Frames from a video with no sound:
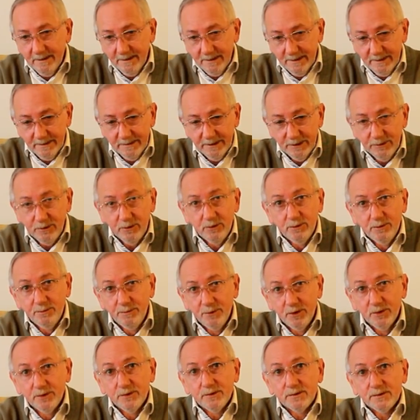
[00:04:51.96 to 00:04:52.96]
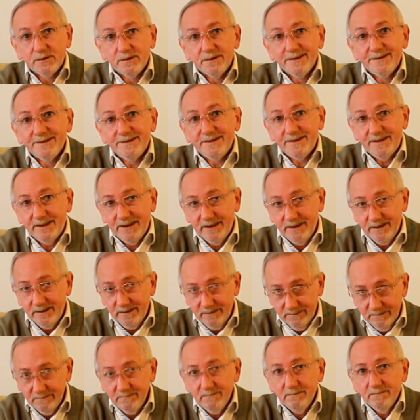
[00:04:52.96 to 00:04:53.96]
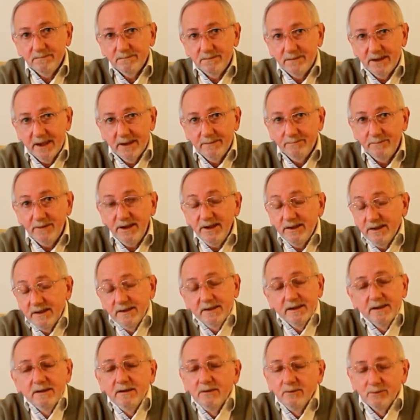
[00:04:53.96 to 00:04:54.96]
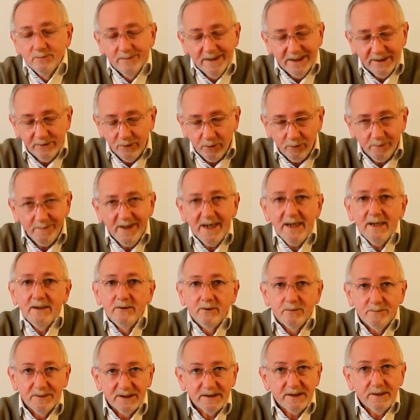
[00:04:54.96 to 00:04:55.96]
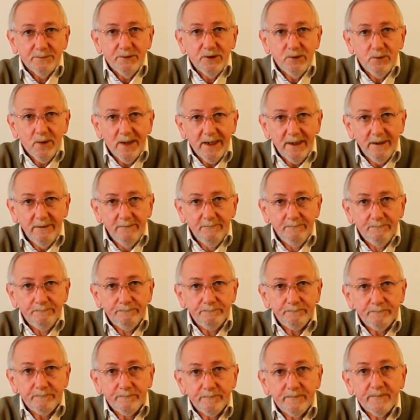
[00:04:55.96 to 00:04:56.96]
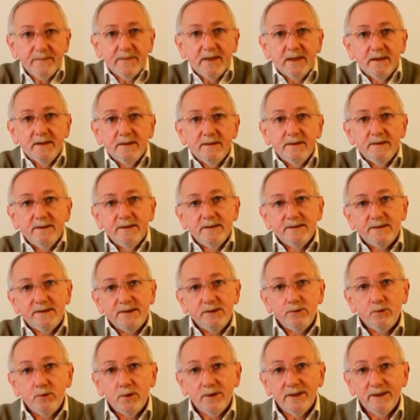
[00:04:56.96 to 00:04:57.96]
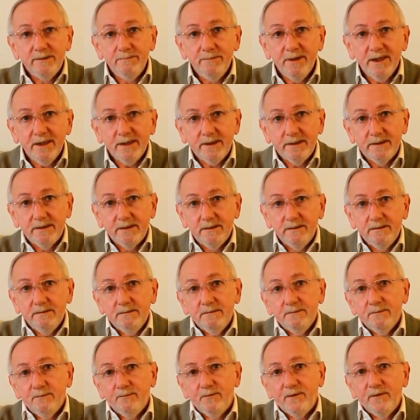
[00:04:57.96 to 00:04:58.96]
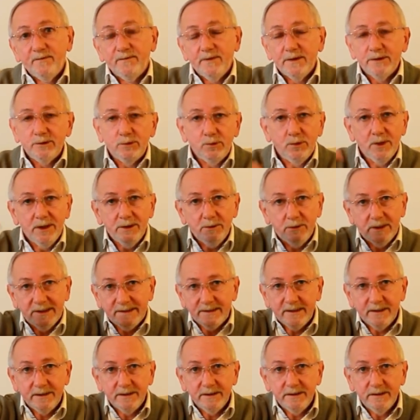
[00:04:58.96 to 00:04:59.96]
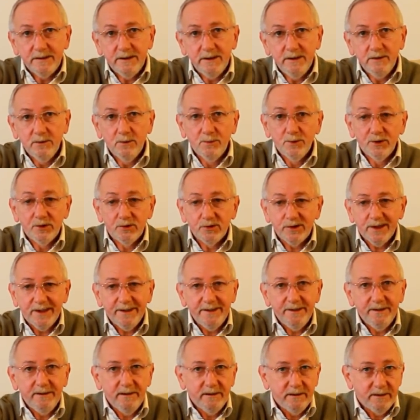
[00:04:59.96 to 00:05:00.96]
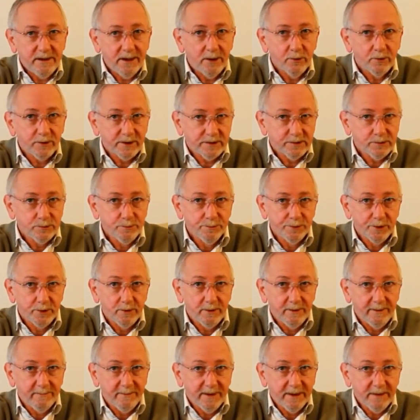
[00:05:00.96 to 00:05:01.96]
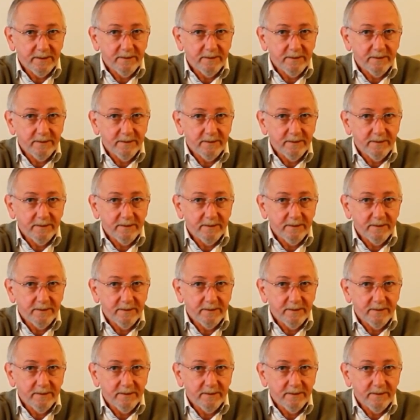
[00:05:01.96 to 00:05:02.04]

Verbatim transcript: De todos modos, si te admiten que es lo más normal, lo más habitual, si tu equipaje fue facturado hasta destino, bueno, ya ahí te ahorras un problema,